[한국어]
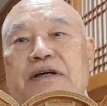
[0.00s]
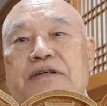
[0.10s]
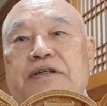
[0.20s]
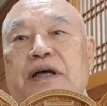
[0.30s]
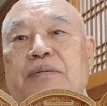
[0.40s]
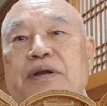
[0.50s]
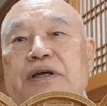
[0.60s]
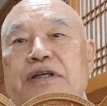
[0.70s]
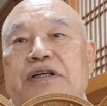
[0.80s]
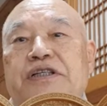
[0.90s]

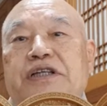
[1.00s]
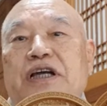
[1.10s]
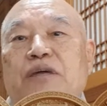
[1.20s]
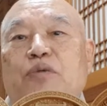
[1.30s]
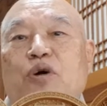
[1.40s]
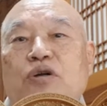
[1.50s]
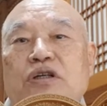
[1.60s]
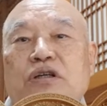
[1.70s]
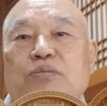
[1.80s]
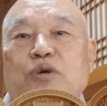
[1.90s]
다음에는 일체
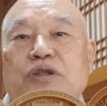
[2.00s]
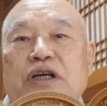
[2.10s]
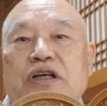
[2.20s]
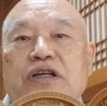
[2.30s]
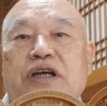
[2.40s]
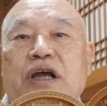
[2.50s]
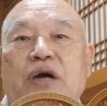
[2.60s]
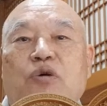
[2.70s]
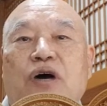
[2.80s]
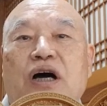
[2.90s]
모든 보살의
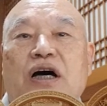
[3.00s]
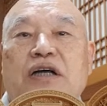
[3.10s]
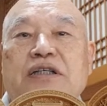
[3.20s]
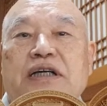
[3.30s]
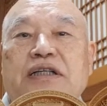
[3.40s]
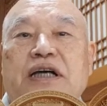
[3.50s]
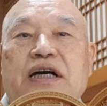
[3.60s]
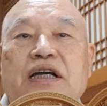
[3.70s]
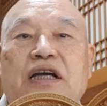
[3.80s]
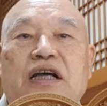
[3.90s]
행과
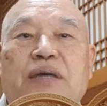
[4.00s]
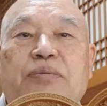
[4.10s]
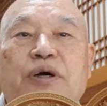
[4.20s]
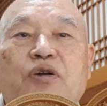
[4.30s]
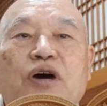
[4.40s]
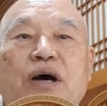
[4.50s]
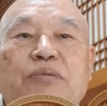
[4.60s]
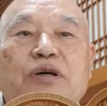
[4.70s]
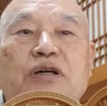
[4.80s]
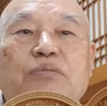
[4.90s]
자제하게
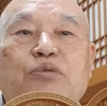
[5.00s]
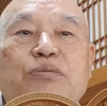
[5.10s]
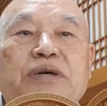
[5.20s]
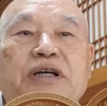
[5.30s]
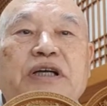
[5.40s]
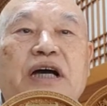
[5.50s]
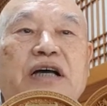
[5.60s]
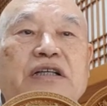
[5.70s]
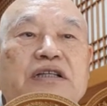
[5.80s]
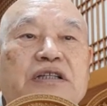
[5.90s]
변화함을 분명히
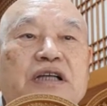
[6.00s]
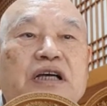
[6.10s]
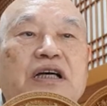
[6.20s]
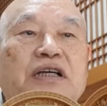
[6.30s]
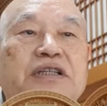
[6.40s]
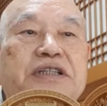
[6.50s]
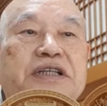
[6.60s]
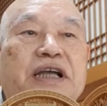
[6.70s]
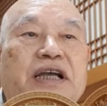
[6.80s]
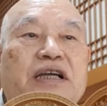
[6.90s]
아는
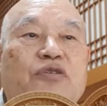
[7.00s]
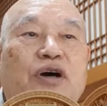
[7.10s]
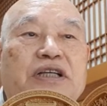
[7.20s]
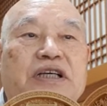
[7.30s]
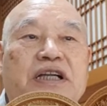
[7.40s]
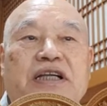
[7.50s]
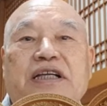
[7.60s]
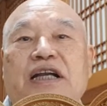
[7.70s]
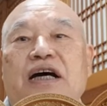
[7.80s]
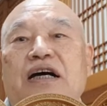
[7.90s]
지혜의
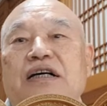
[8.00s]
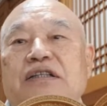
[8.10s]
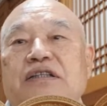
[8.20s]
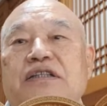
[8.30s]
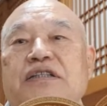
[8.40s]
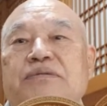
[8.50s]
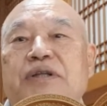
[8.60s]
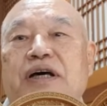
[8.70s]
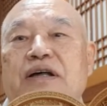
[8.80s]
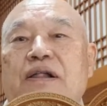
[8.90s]
관찰입니다
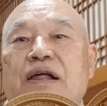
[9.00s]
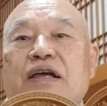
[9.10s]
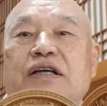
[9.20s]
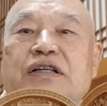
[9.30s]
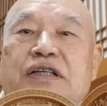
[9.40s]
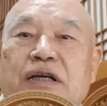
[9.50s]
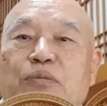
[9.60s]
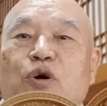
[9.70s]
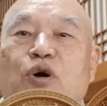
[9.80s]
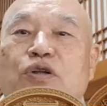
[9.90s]
그렇습니다. 일체
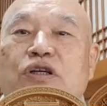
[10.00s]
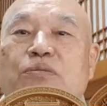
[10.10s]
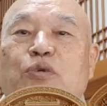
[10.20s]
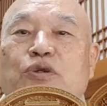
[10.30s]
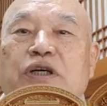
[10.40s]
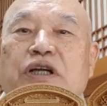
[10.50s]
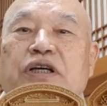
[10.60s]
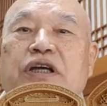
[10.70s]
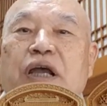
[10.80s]
모든 보살의